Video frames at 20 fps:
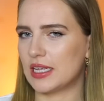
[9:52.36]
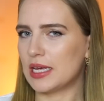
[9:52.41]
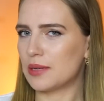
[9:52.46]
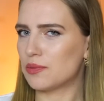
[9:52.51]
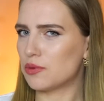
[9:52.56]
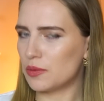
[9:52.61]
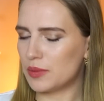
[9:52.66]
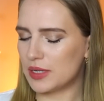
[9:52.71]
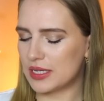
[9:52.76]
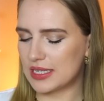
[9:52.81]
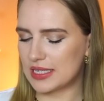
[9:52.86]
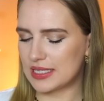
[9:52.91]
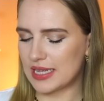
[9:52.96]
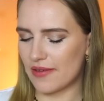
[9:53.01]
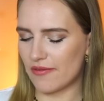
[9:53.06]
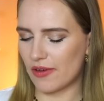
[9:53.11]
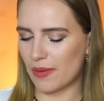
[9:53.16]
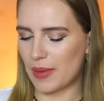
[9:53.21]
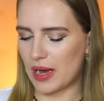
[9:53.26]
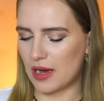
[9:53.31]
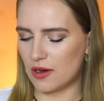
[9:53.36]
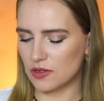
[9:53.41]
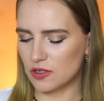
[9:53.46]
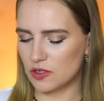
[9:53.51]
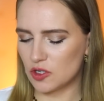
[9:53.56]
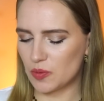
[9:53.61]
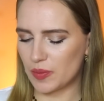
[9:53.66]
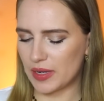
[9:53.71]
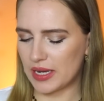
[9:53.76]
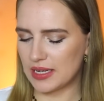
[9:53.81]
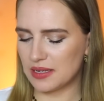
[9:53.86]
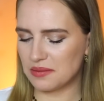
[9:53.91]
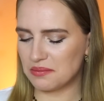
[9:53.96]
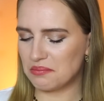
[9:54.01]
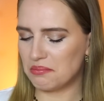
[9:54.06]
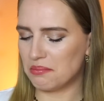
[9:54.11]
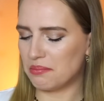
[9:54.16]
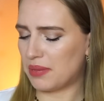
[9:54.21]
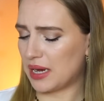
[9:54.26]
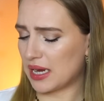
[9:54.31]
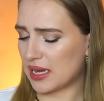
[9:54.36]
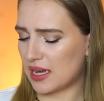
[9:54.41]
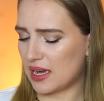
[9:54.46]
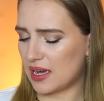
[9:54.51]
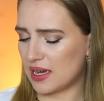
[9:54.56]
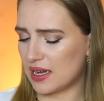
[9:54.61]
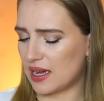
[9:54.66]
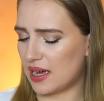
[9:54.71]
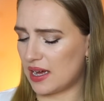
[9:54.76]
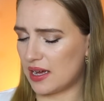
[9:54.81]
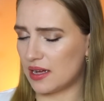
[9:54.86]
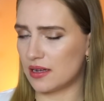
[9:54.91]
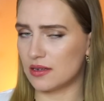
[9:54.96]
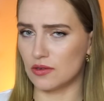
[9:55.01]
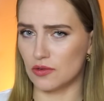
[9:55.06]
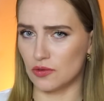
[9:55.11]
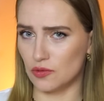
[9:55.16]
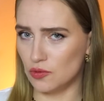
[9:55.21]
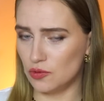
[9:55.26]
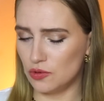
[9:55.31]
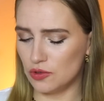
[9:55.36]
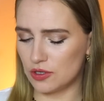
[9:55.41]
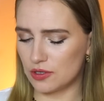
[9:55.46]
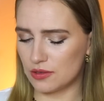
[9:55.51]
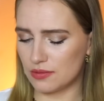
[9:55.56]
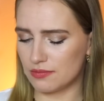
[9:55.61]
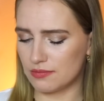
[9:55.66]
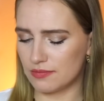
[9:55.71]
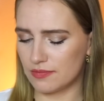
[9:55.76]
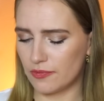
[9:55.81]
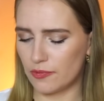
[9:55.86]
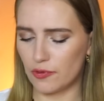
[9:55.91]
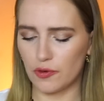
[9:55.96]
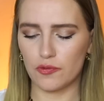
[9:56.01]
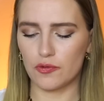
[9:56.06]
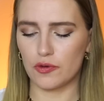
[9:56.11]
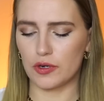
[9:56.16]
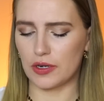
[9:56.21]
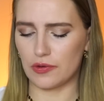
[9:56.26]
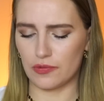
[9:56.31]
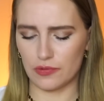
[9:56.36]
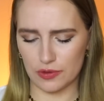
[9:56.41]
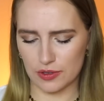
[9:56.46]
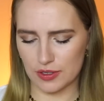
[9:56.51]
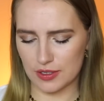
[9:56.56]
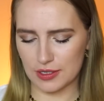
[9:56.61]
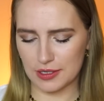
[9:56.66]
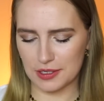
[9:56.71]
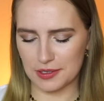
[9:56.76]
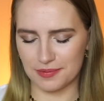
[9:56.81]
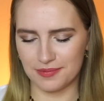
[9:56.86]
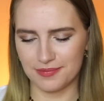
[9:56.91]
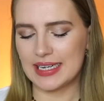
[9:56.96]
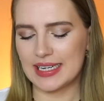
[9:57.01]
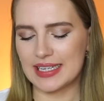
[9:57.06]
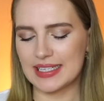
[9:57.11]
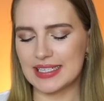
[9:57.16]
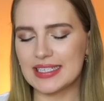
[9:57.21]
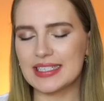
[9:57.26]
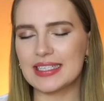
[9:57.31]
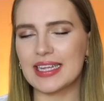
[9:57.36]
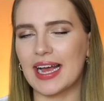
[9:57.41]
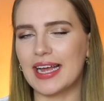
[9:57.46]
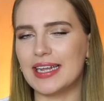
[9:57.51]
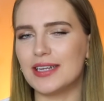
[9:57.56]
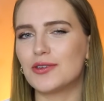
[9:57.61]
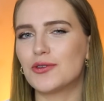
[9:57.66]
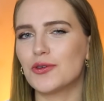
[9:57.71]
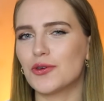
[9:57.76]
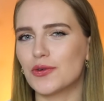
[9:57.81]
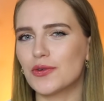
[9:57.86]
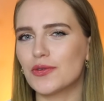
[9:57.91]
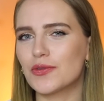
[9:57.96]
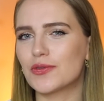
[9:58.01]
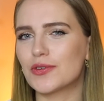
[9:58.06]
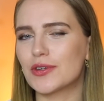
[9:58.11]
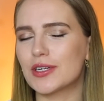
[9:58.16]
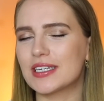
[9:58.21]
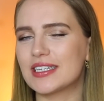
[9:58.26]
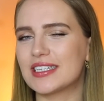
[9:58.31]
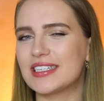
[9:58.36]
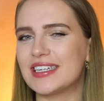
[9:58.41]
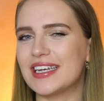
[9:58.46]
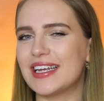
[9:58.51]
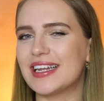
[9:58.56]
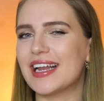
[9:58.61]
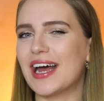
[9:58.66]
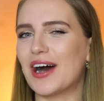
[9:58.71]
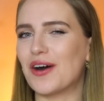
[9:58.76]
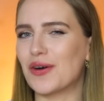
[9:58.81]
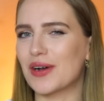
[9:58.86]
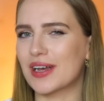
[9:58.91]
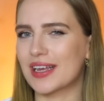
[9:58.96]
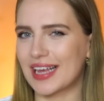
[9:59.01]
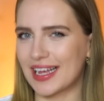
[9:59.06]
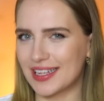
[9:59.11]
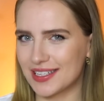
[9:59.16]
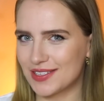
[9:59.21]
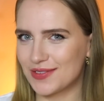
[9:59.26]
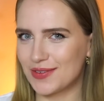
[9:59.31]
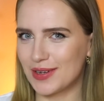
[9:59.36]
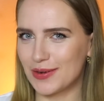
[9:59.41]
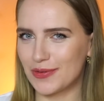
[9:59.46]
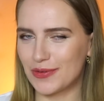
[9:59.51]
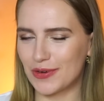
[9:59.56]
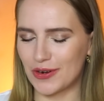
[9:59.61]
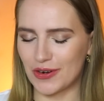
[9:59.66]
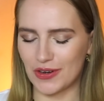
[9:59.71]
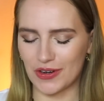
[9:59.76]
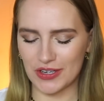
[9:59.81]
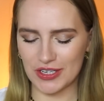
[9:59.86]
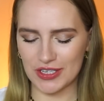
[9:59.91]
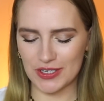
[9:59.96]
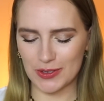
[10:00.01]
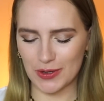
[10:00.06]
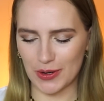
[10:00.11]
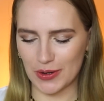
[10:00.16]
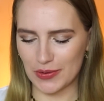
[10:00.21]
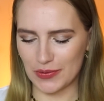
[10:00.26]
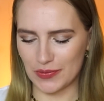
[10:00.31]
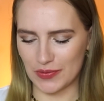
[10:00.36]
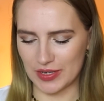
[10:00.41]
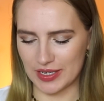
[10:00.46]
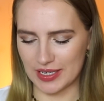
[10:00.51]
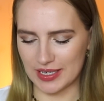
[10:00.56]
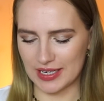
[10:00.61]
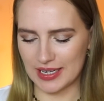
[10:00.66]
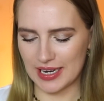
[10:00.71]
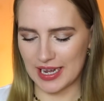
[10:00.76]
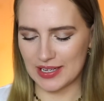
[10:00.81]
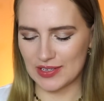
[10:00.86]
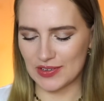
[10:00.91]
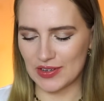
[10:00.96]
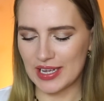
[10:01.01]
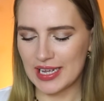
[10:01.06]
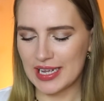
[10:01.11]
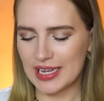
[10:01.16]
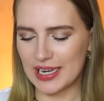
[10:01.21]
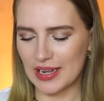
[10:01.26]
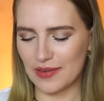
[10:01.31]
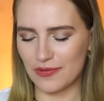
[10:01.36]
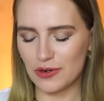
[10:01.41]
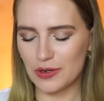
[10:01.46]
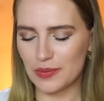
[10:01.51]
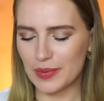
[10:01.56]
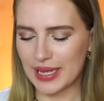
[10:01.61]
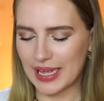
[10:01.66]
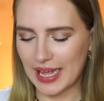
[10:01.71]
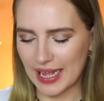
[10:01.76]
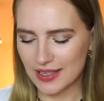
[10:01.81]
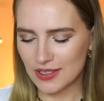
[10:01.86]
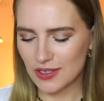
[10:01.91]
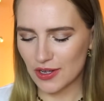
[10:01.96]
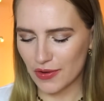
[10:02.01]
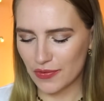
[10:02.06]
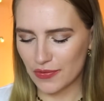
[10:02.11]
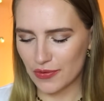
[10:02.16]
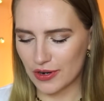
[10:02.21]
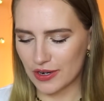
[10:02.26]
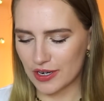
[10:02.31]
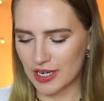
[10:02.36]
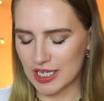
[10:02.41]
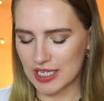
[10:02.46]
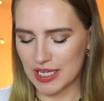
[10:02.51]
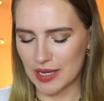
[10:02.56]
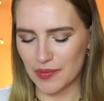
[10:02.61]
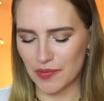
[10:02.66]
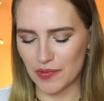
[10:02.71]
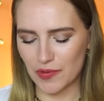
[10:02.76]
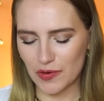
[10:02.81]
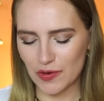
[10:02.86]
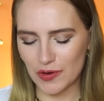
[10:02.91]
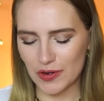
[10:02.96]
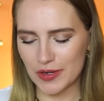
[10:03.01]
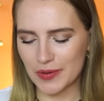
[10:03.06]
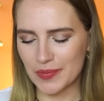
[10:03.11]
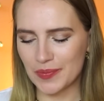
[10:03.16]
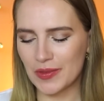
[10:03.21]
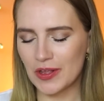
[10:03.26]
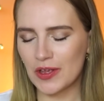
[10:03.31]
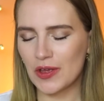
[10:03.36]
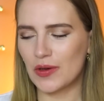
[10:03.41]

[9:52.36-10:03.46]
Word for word: Ich probiere es jetzt einfach mal auszusprechen. Baccarat Rouge. 540. Das ist ein Duft, den auch ganz viele von euch toll finden. Also der wurde mir ganz oft von euch empfohlen.